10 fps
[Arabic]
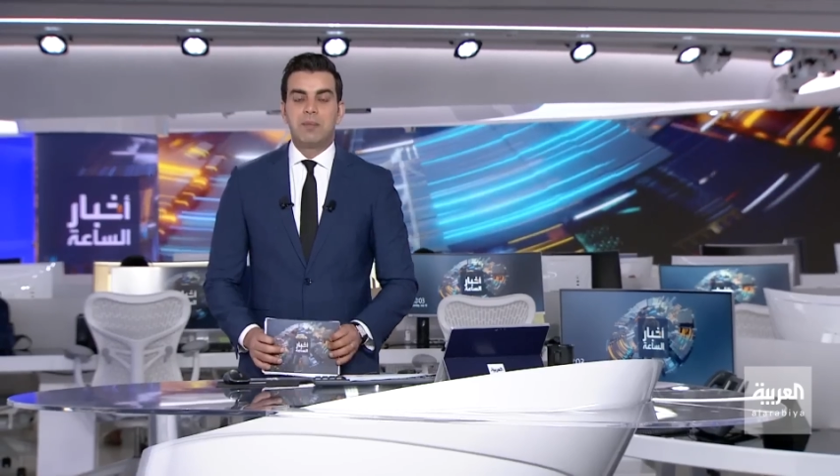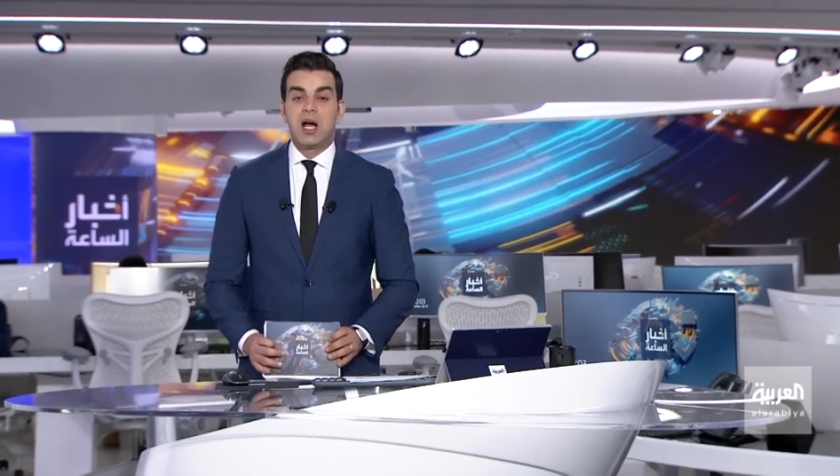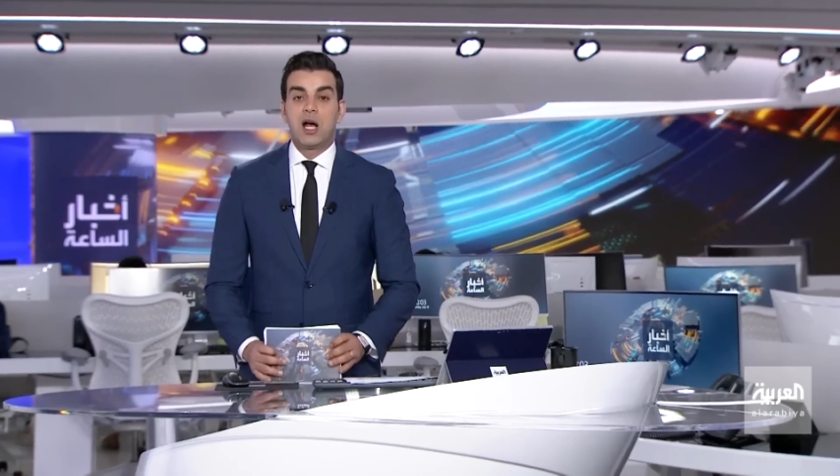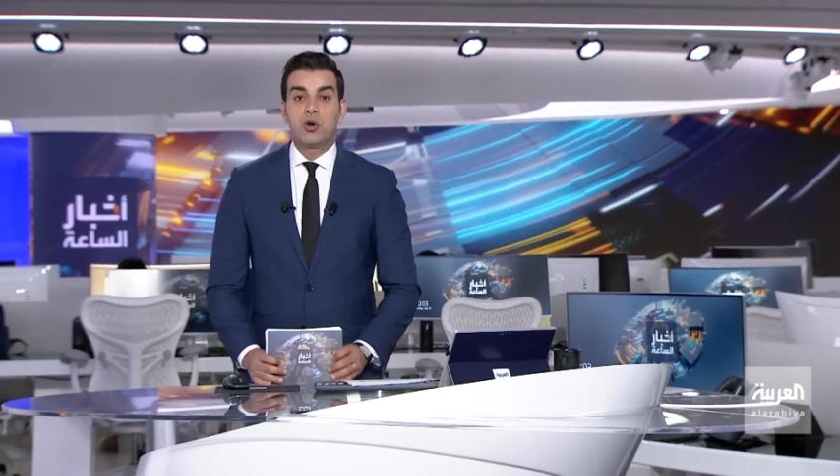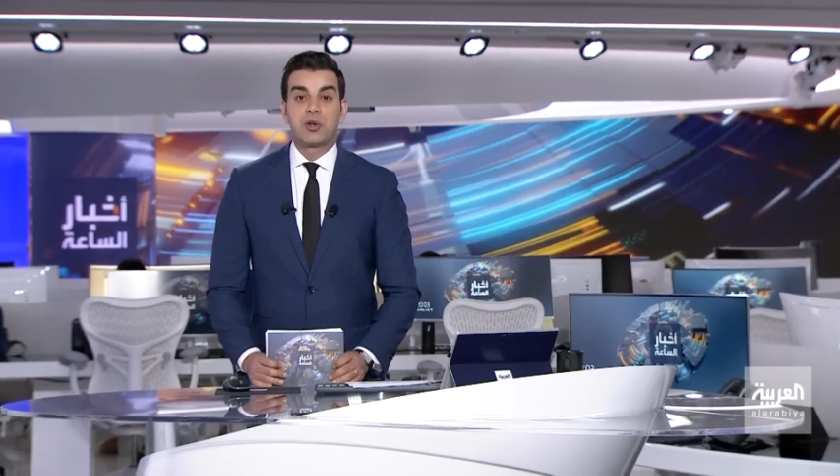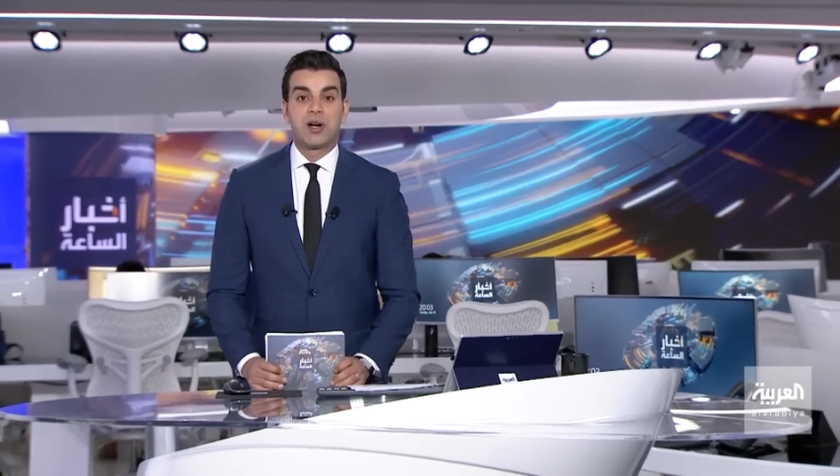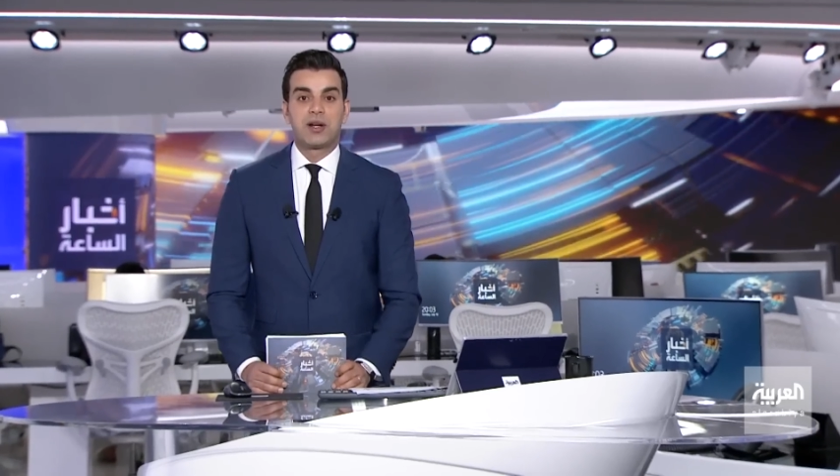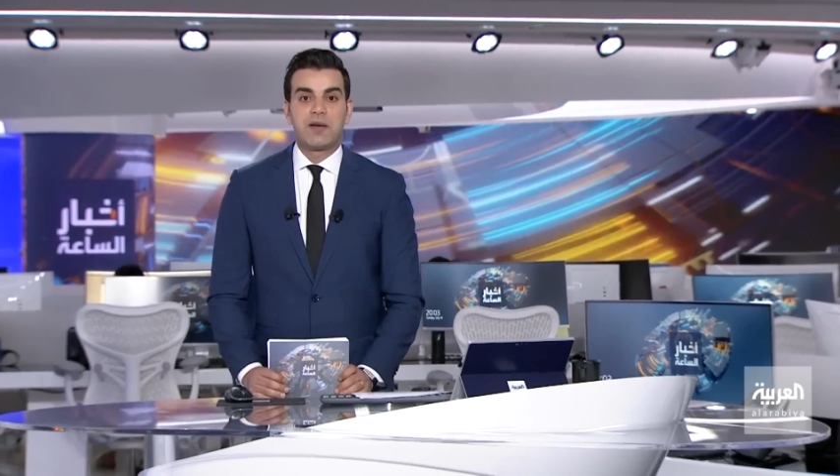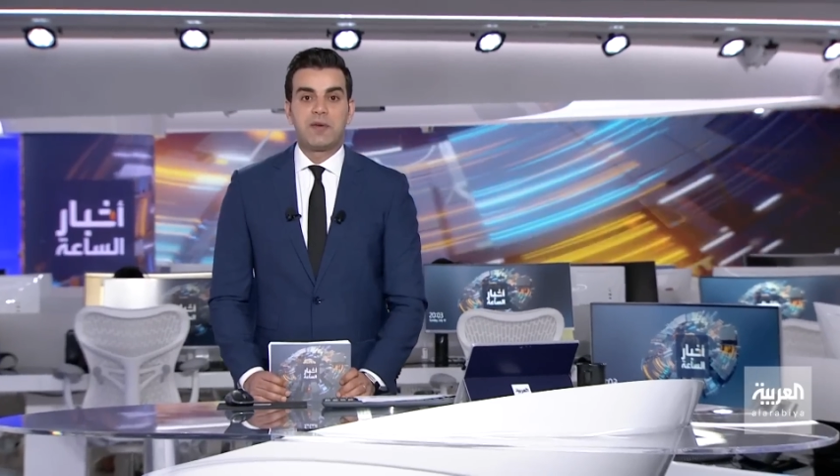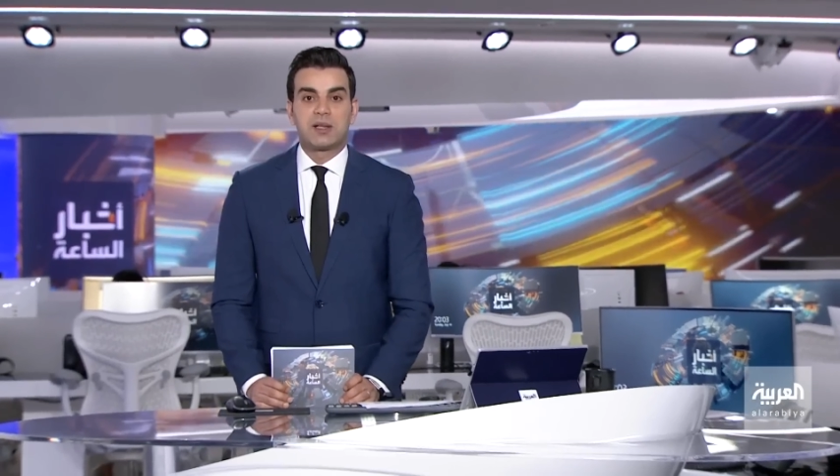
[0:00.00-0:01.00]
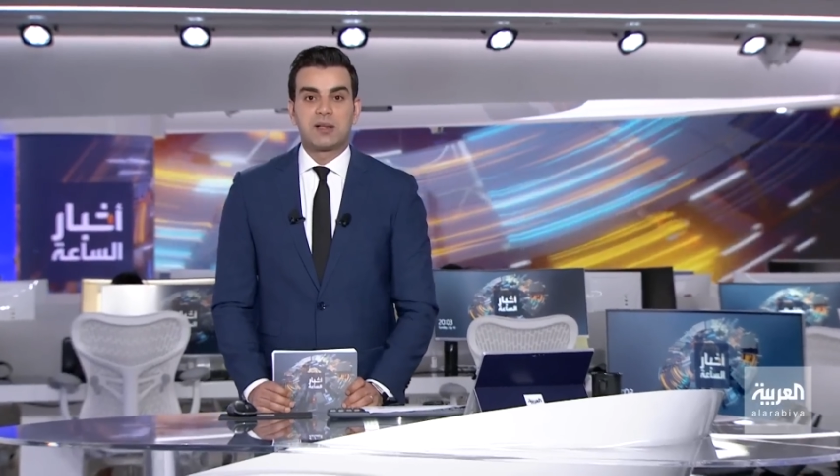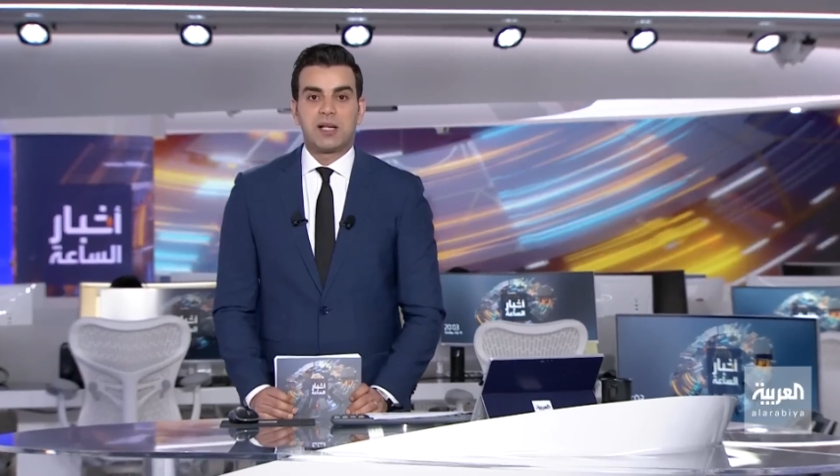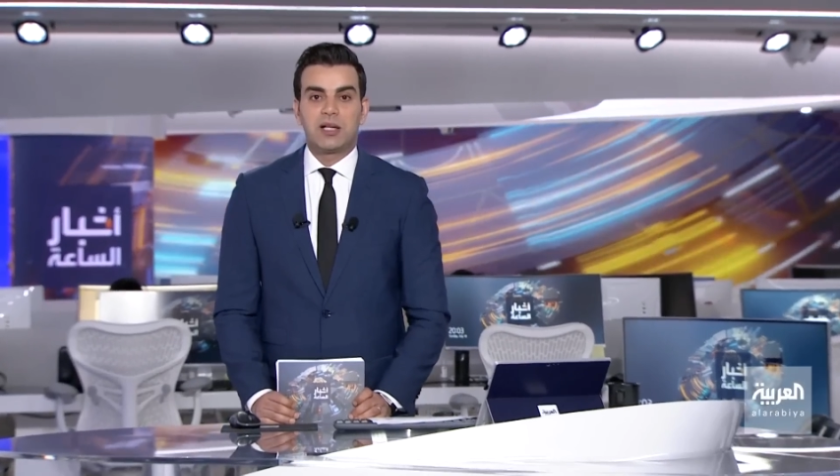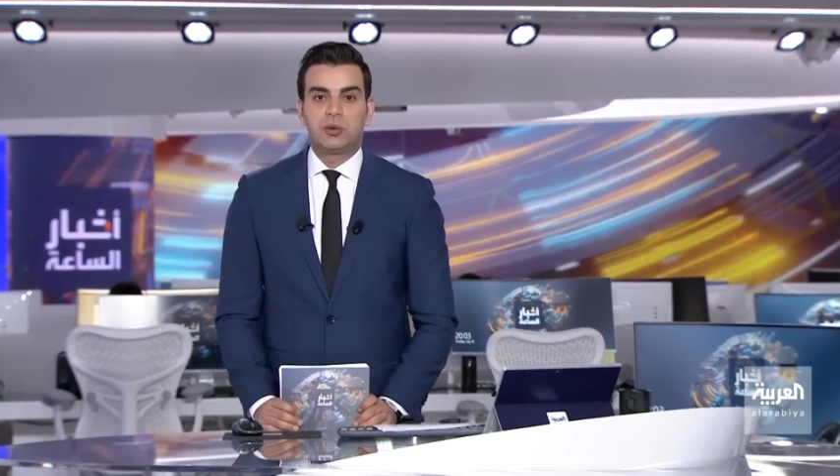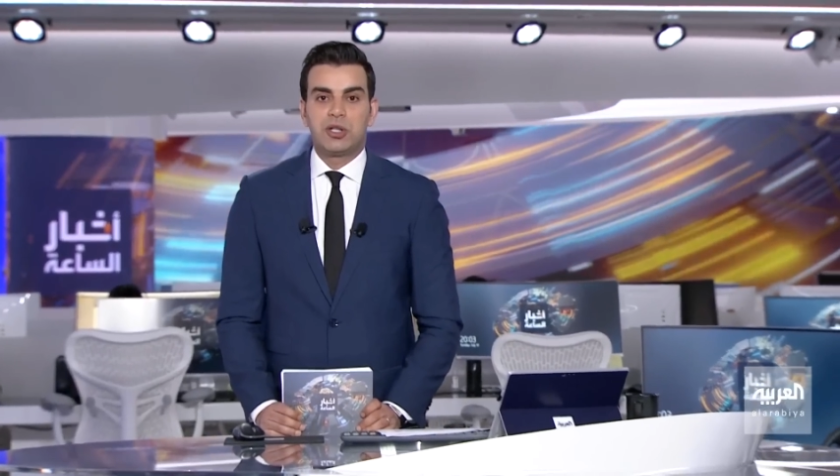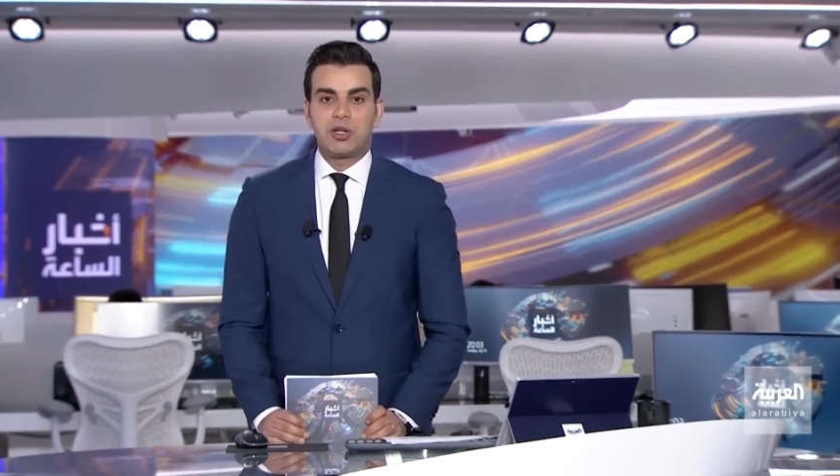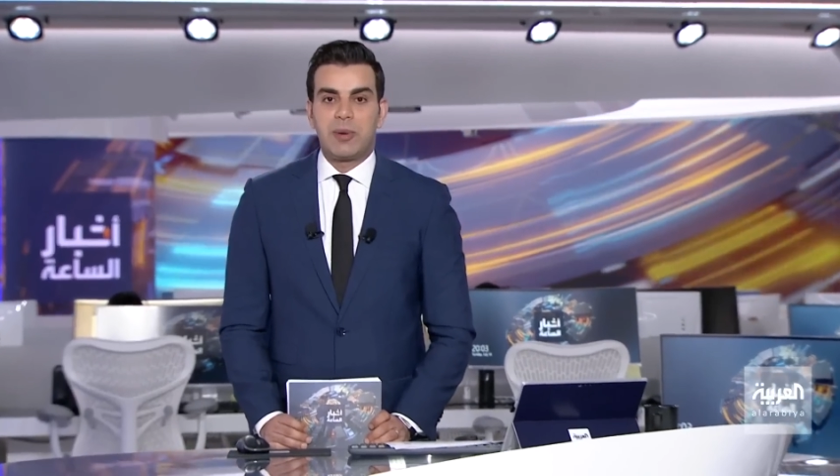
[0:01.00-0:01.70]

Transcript: أما أوكرانيا فتستعد